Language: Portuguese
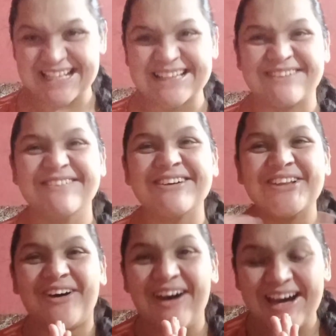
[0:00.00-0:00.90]
Então,
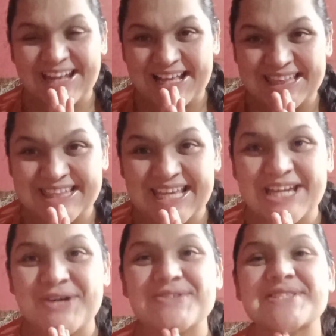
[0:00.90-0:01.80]
glória a
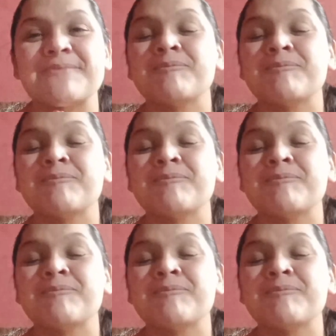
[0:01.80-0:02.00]
Deus,